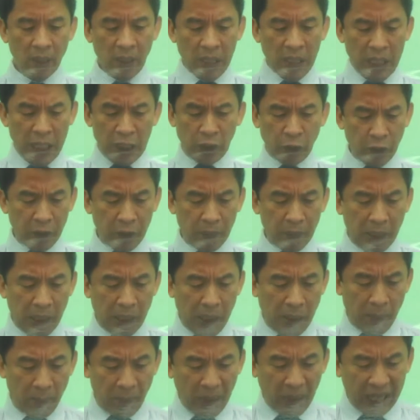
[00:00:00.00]
Ito
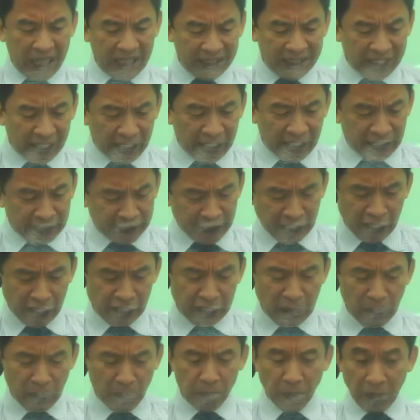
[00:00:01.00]
may
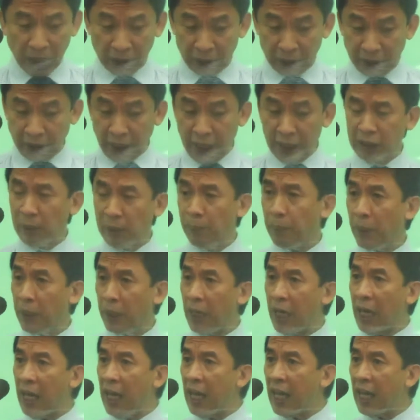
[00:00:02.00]
itinalagang parte sa
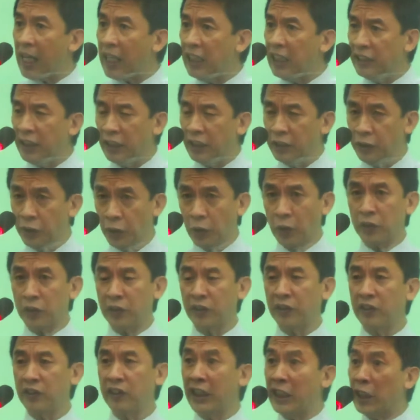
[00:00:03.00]
pag-aalay sa
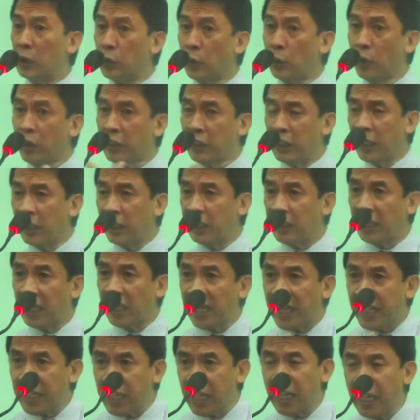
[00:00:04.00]
Diyos. Ganito ang
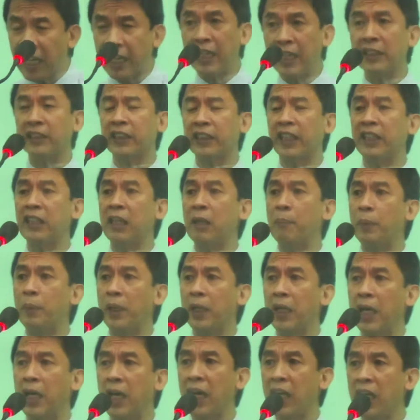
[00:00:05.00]
nangyayari sa kanilang
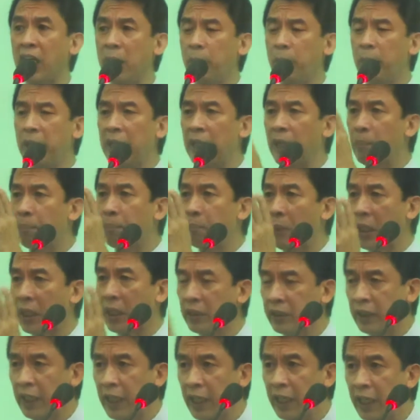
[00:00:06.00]
pag-aalay. May ilang
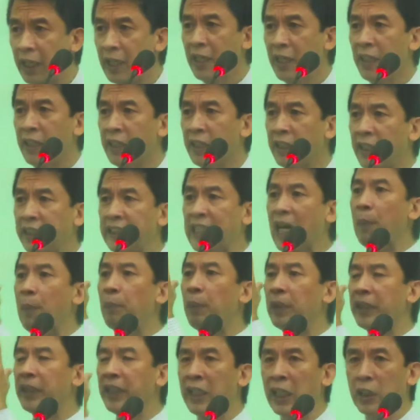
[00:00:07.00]
parte na
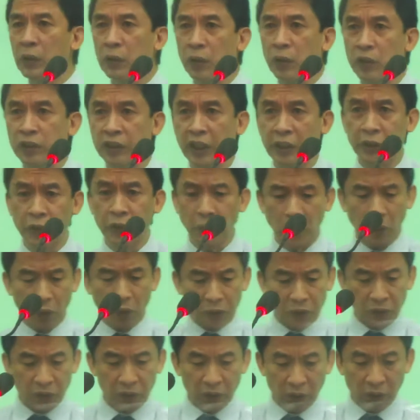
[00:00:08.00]
dapat ihandog sa
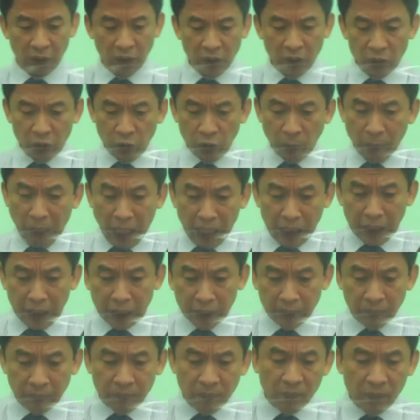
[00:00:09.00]
Diyos. Subalit,
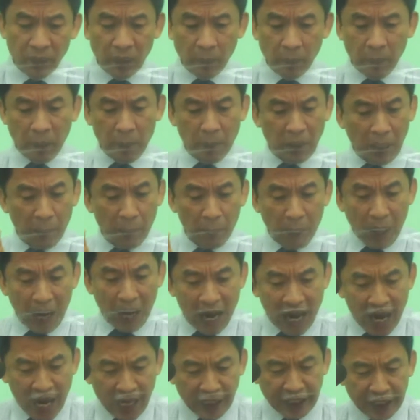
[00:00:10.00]
may mga
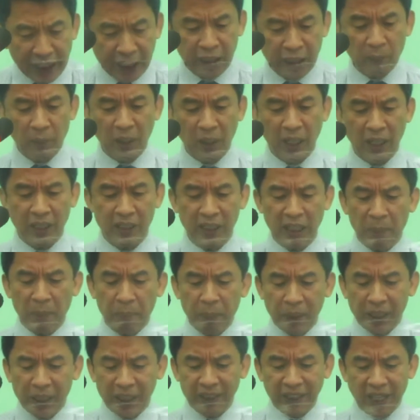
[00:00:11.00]
bahagi naman na
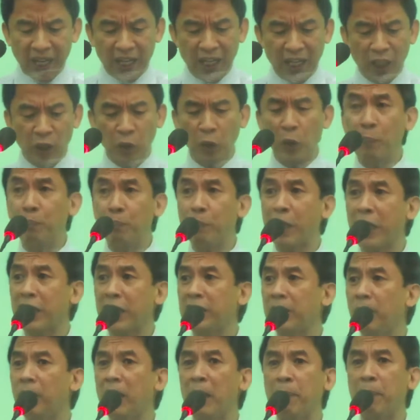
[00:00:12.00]
pinagkakaloob para sa
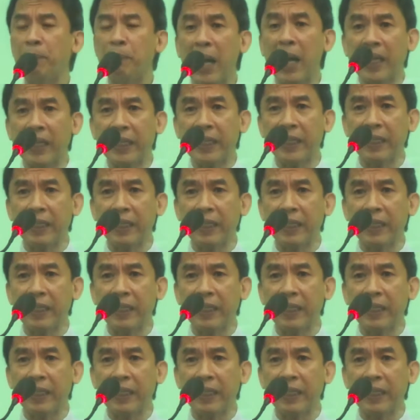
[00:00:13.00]
mga pare.